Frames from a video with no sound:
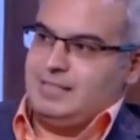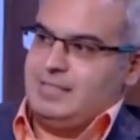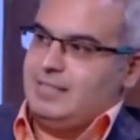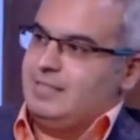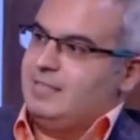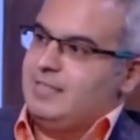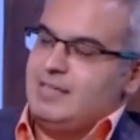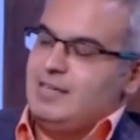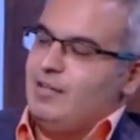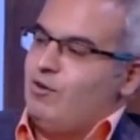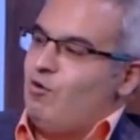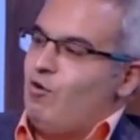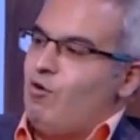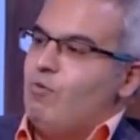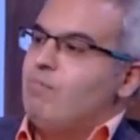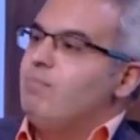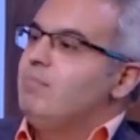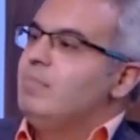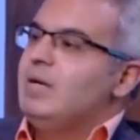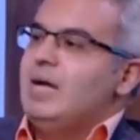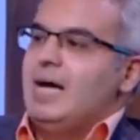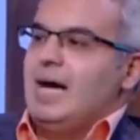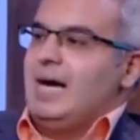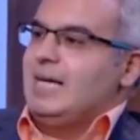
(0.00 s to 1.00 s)
تيجي
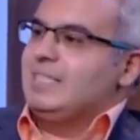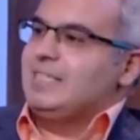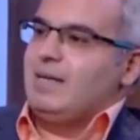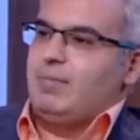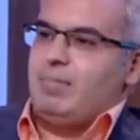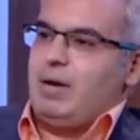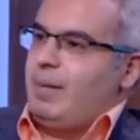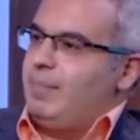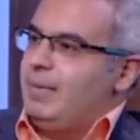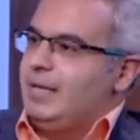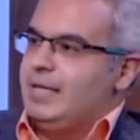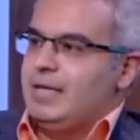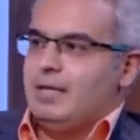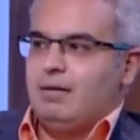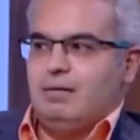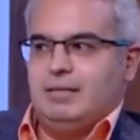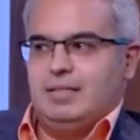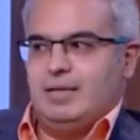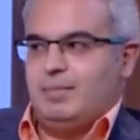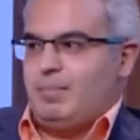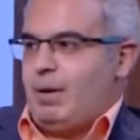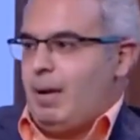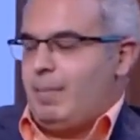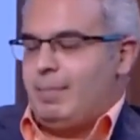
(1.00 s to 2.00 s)
الام عايز اعمل عمليه يلا
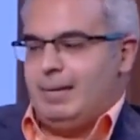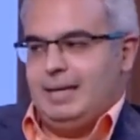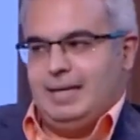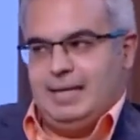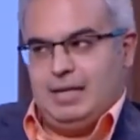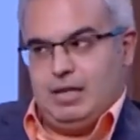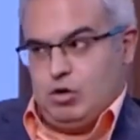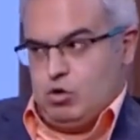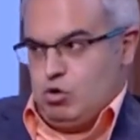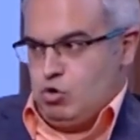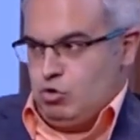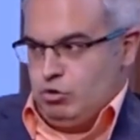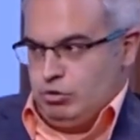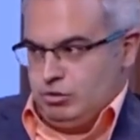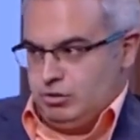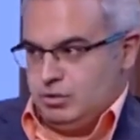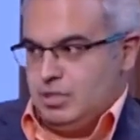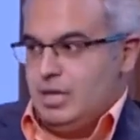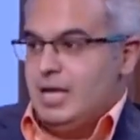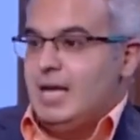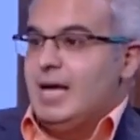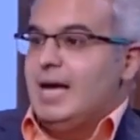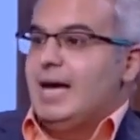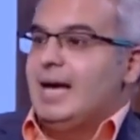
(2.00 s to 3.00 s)
نعمل عمليه لا خالص
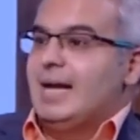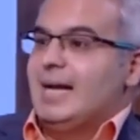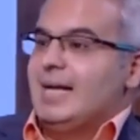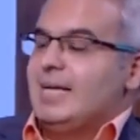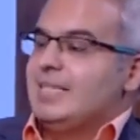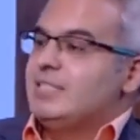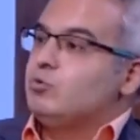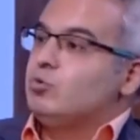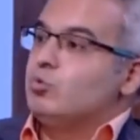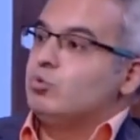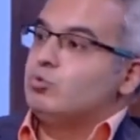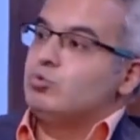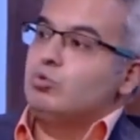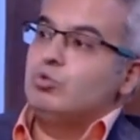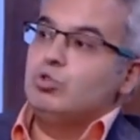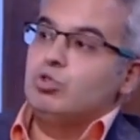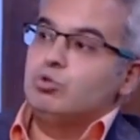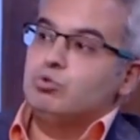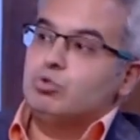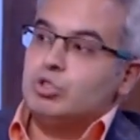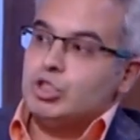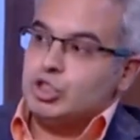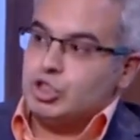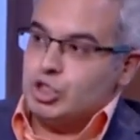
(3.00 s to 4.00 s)
انا عايز دكتور
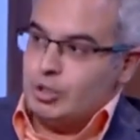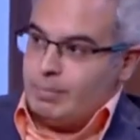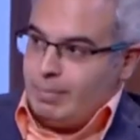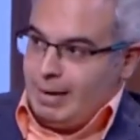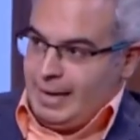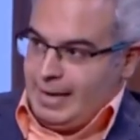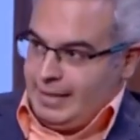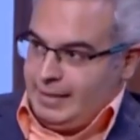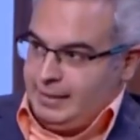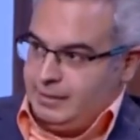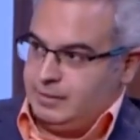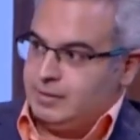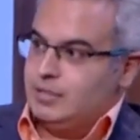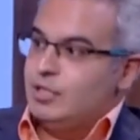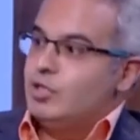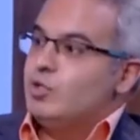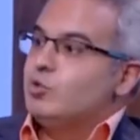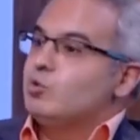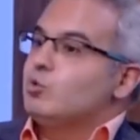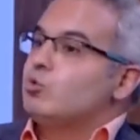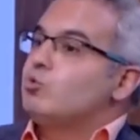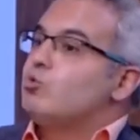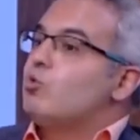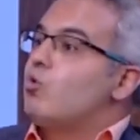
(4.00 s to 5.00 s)
نيوتريشن معايا
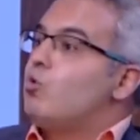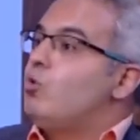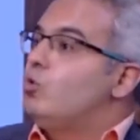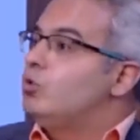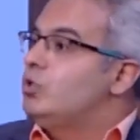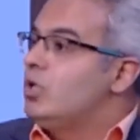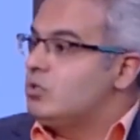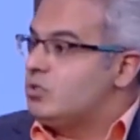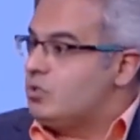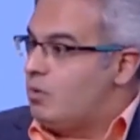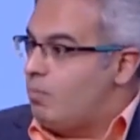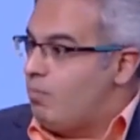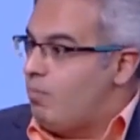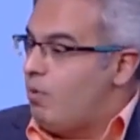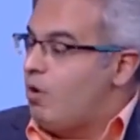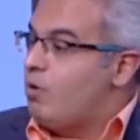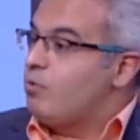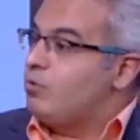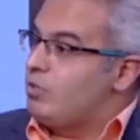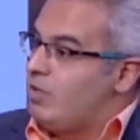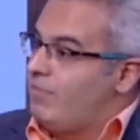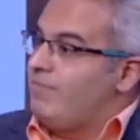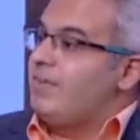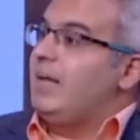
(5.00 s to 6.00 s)
دكتور غدد
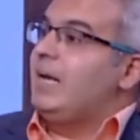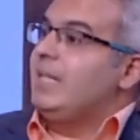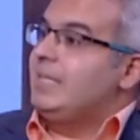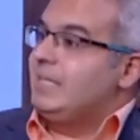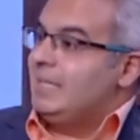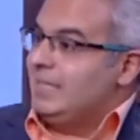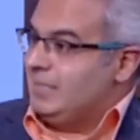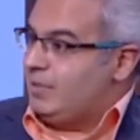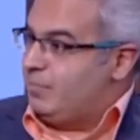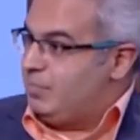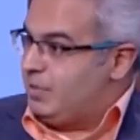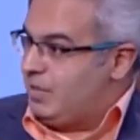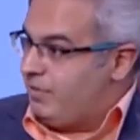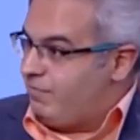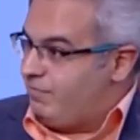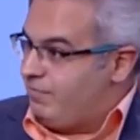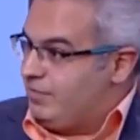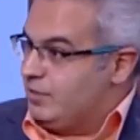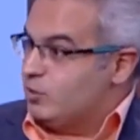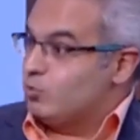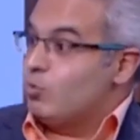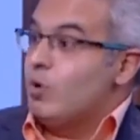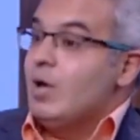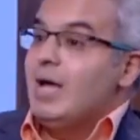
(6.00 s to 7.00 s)
صماء وده فعلا اللي احنا
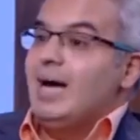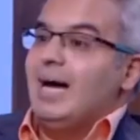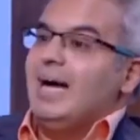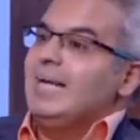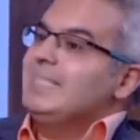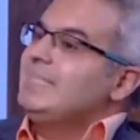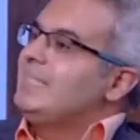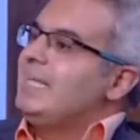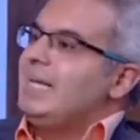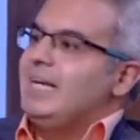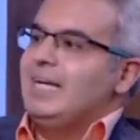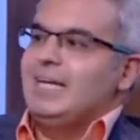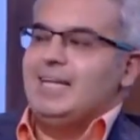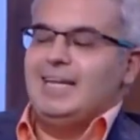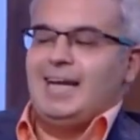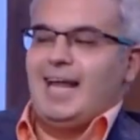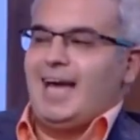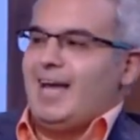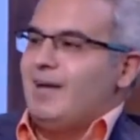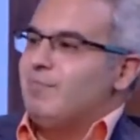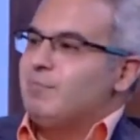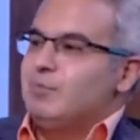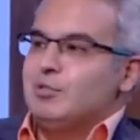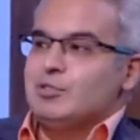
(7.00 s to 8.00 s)
بننفذه حتى
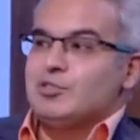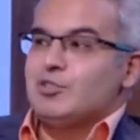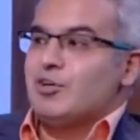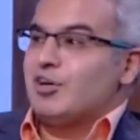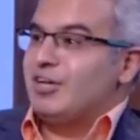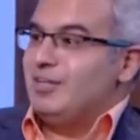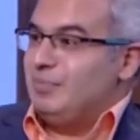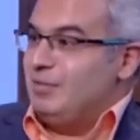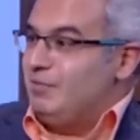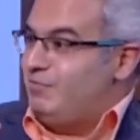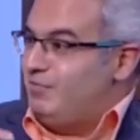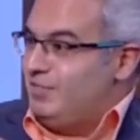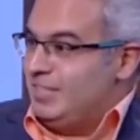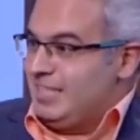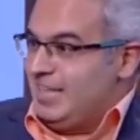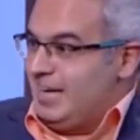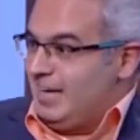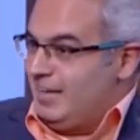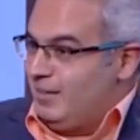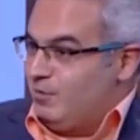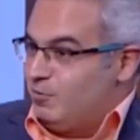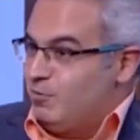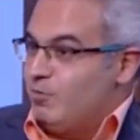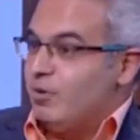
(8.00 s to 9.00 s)
العيان بيظهر لمين فينا
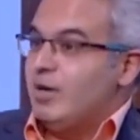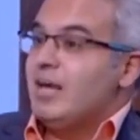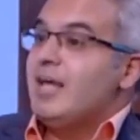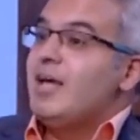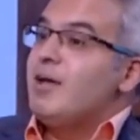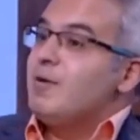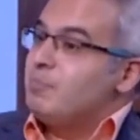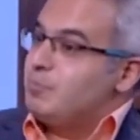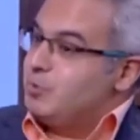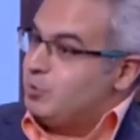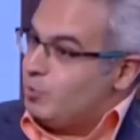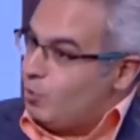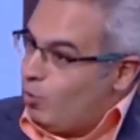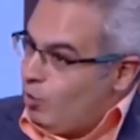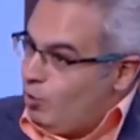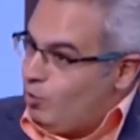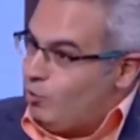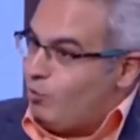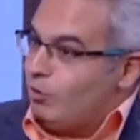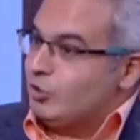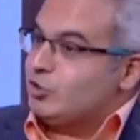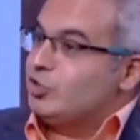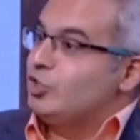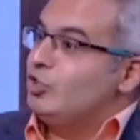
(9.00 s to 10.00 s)
الاول بيروح
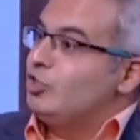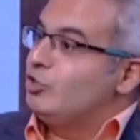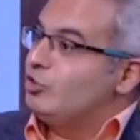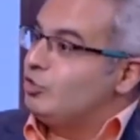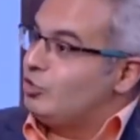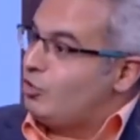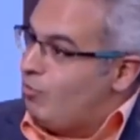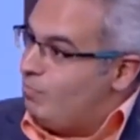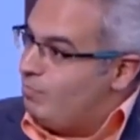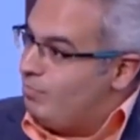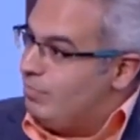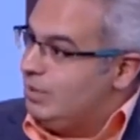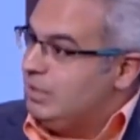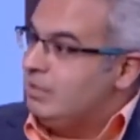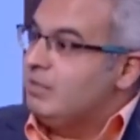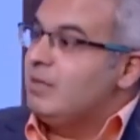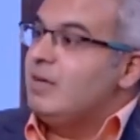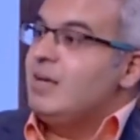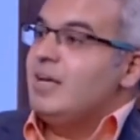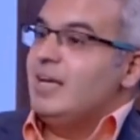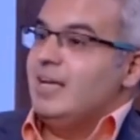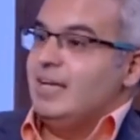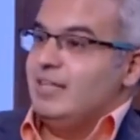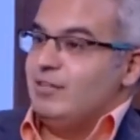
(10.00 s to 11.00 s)
له عشان يطمن
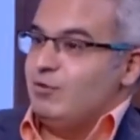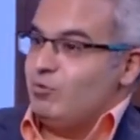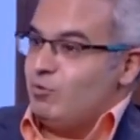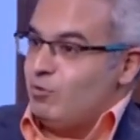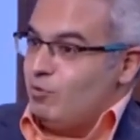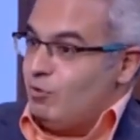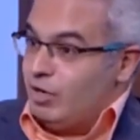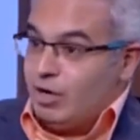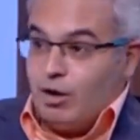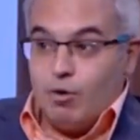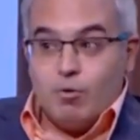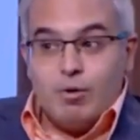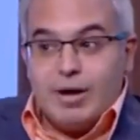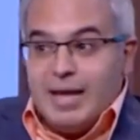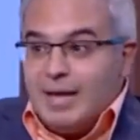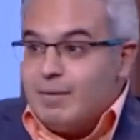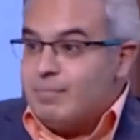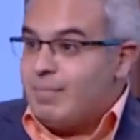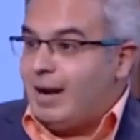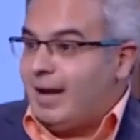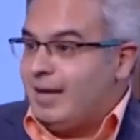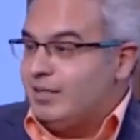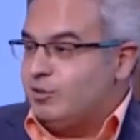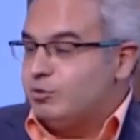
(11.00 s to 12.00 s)
انه لو جاء
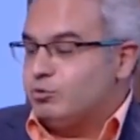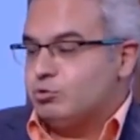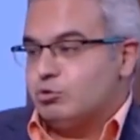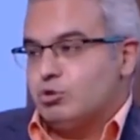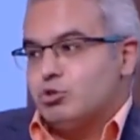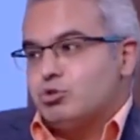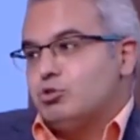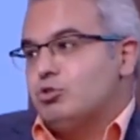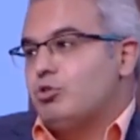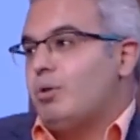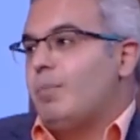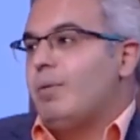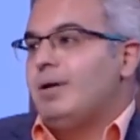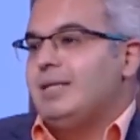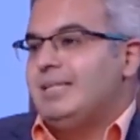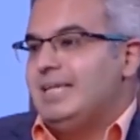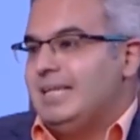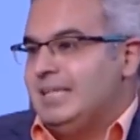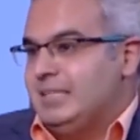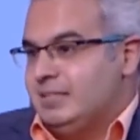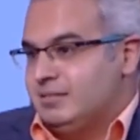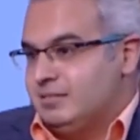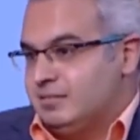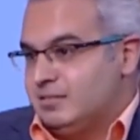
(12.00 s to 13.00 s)
معاه نيوتريشن طبعا يا
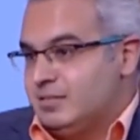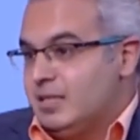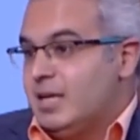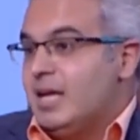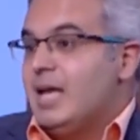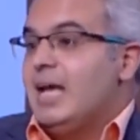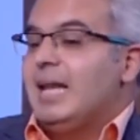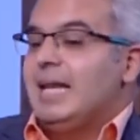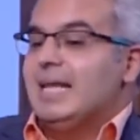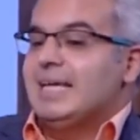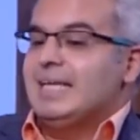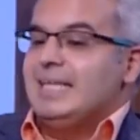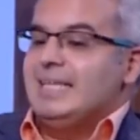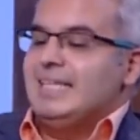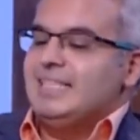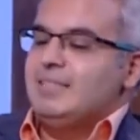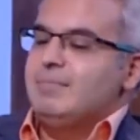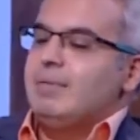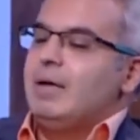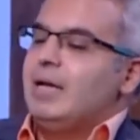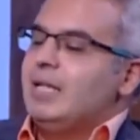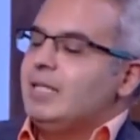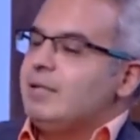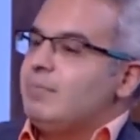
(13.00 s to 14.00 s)
ريت لكن هي دي
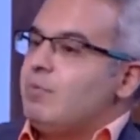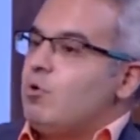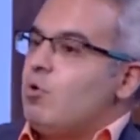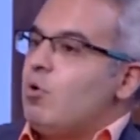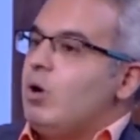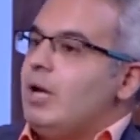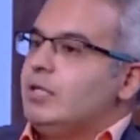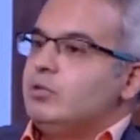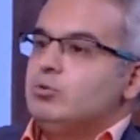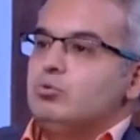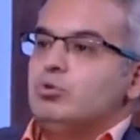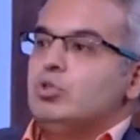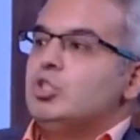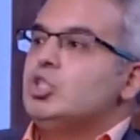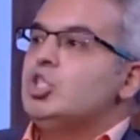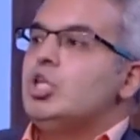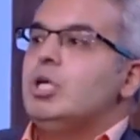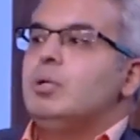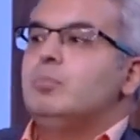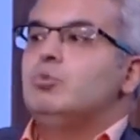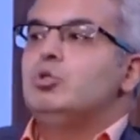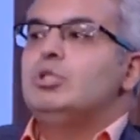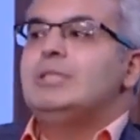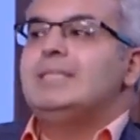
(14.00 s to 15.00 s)
بقى اللي انا بقولها نيوتريشن
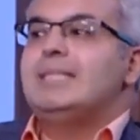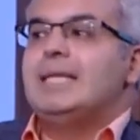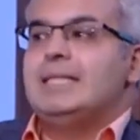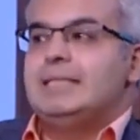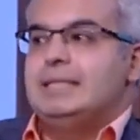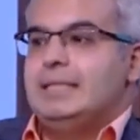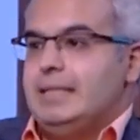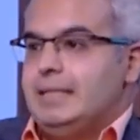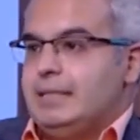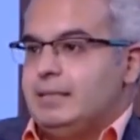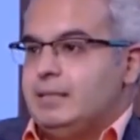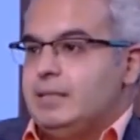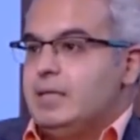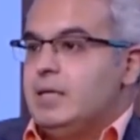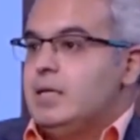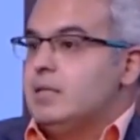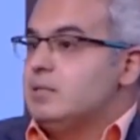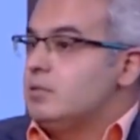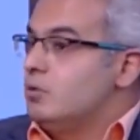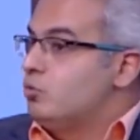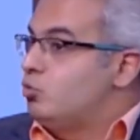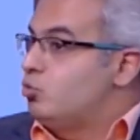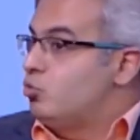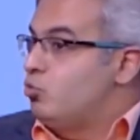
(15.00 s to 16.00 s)
لمده قد ايه
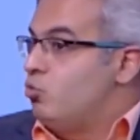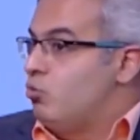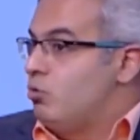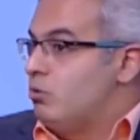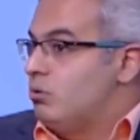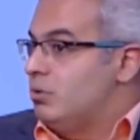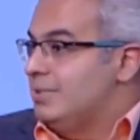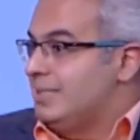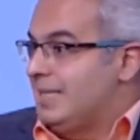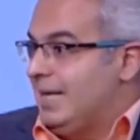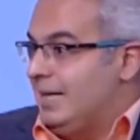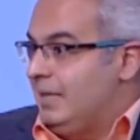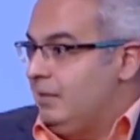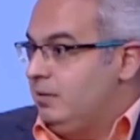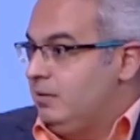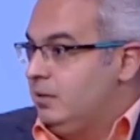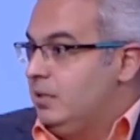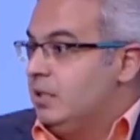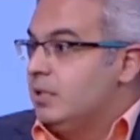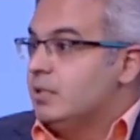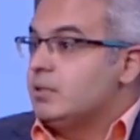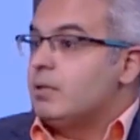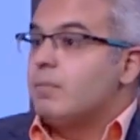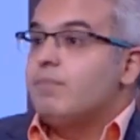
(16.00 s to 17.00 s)
ست شهور سنه
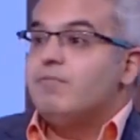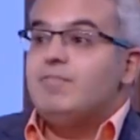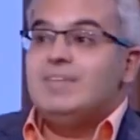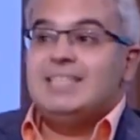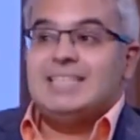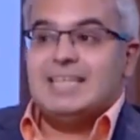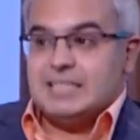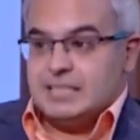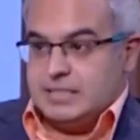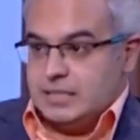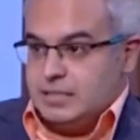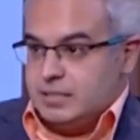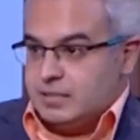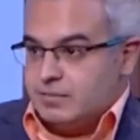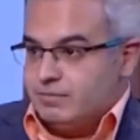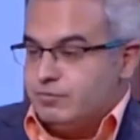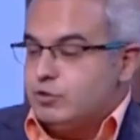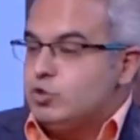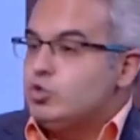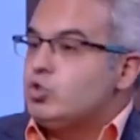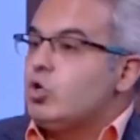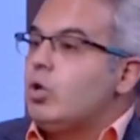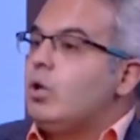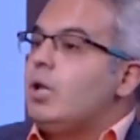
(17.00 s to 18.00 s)
طب في تاثير في
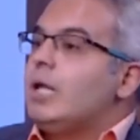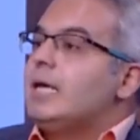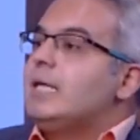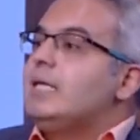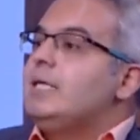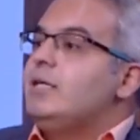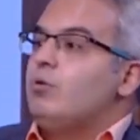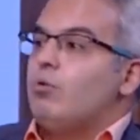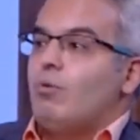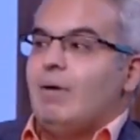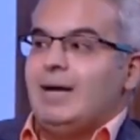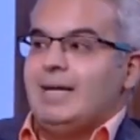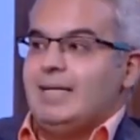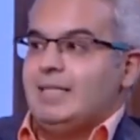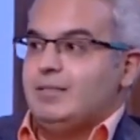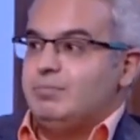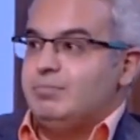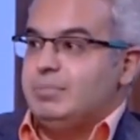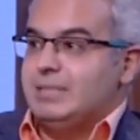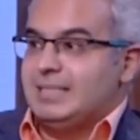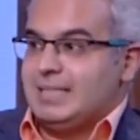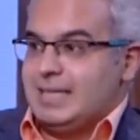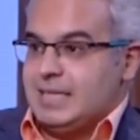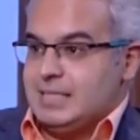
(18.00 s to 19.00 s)
ان شاء الله كيلو واحد
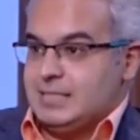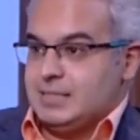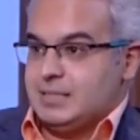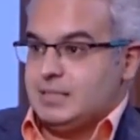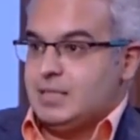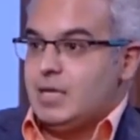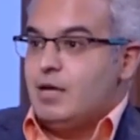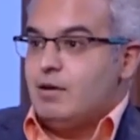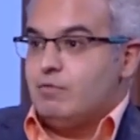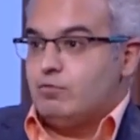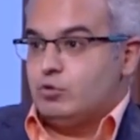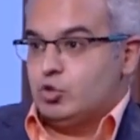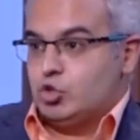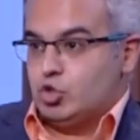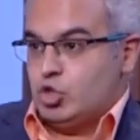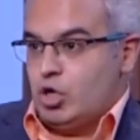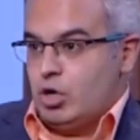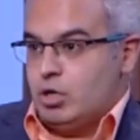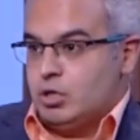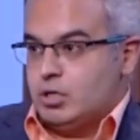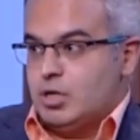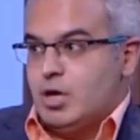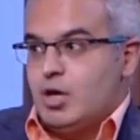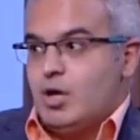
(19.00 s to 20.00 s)
بيتخس في
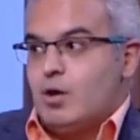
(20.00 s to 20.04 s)
الشهر